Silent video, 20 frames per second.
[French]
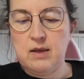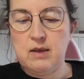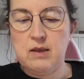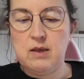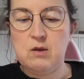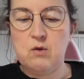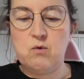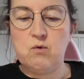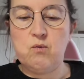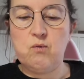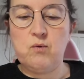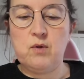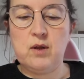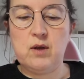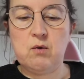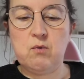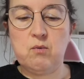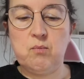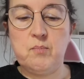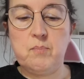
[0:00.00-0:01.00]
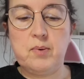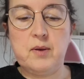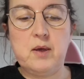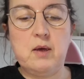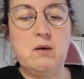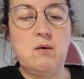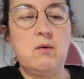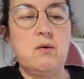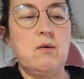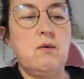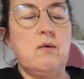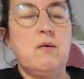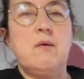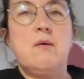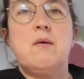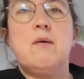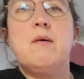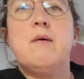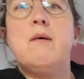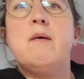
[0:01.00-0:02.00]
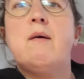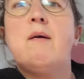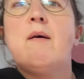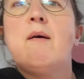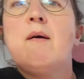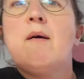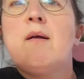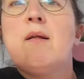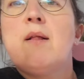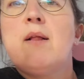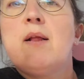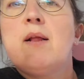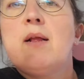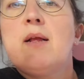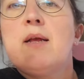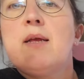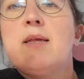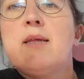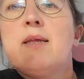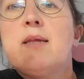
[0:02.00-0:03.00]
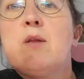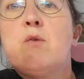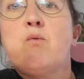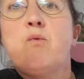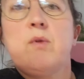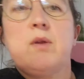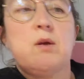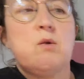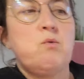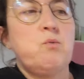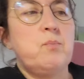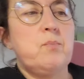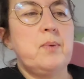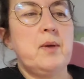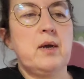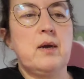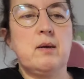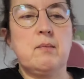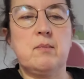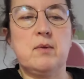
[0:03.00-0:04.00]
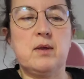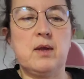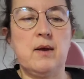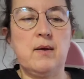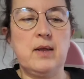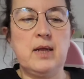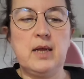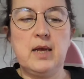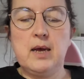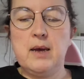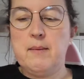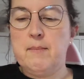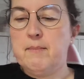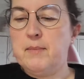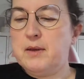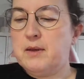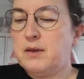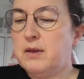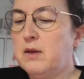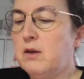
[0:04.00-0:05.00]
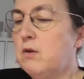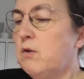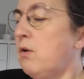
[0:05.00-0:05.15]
c'est tout découpé. Euh, c'est tout découpé comme ça. Mais si,